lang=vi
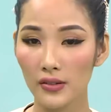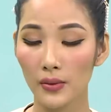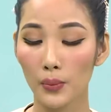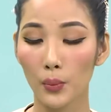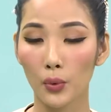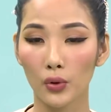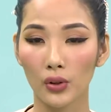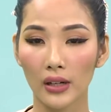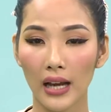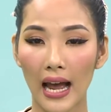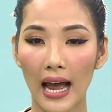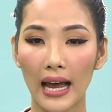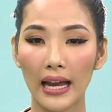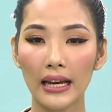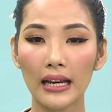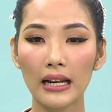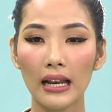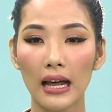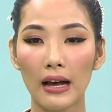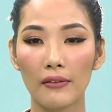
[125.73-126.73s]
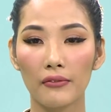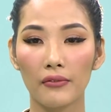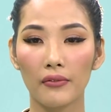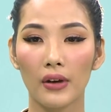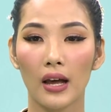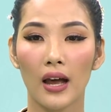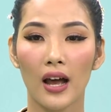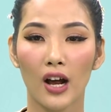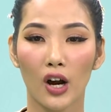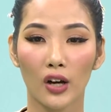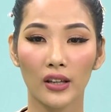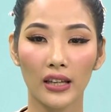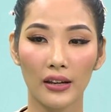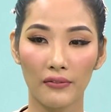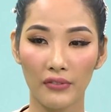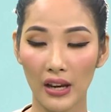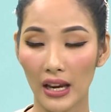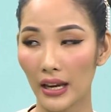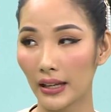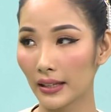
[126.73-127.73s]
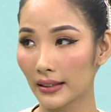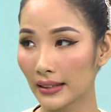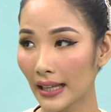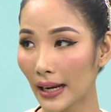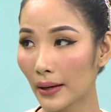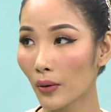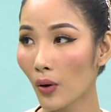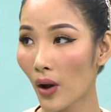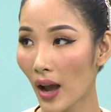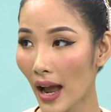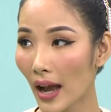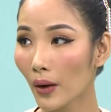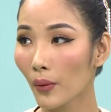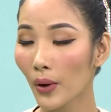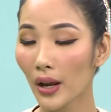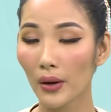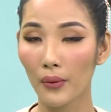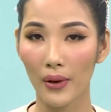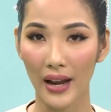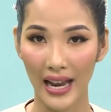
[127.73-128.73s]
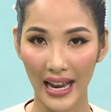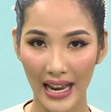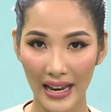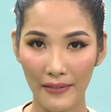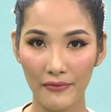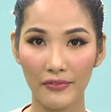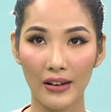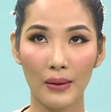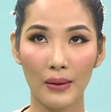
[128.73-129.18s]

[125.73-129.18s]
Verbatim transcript: một cái là có thể về thanh hóa quê của em và